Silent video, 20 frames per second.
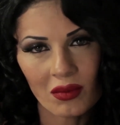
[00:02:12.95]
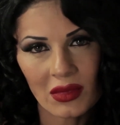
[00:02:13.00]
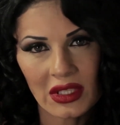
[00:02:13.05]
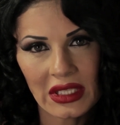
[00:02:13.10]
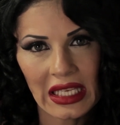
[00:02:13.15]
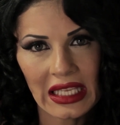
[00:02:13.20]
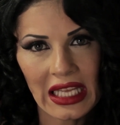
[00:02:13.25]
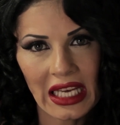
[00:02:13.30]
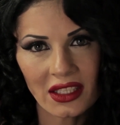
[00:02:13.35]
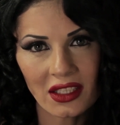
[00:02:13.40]

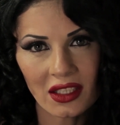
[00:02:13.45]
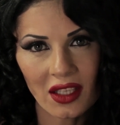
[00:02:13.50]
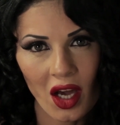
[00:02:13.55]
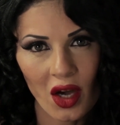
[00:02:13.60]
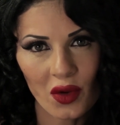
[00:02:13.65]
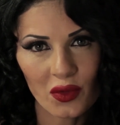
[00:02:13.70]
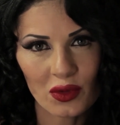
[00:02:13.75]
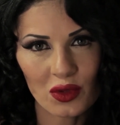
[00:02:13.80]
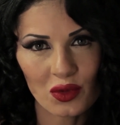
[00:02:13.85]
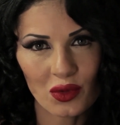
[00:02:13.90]
بس انا عندي
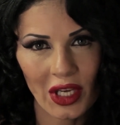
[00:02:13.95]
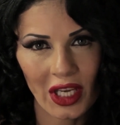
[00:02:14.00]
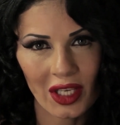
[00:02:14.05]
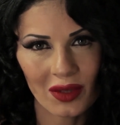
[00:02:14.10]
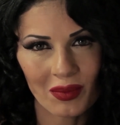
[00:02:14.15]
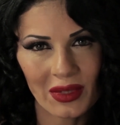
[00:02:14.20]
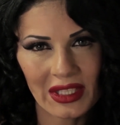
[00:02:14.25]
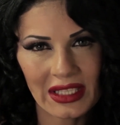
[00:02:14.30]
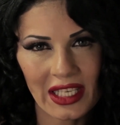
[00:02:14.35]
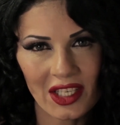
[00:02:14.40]
تحفظ واحد
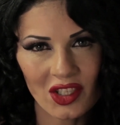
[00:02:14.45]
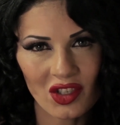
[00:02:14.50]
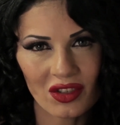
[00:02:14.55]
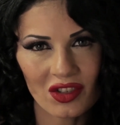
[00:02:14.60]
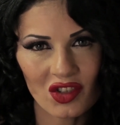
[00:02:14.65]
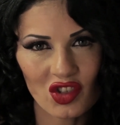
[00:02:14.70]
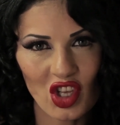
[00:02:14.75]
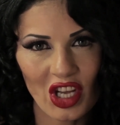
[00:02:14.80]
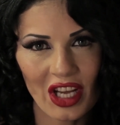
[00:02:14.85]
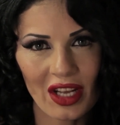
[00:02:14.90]
بس عشان
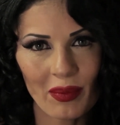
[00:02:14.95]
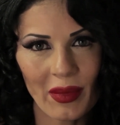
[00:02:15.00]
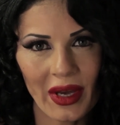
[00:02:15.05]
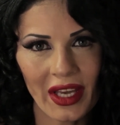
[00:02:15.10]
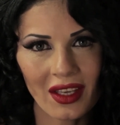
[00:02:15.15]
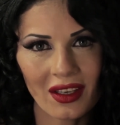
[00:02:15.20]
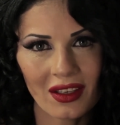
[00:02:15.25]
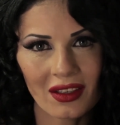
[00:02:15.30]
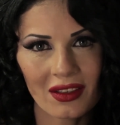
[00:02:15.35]
تشتغل معي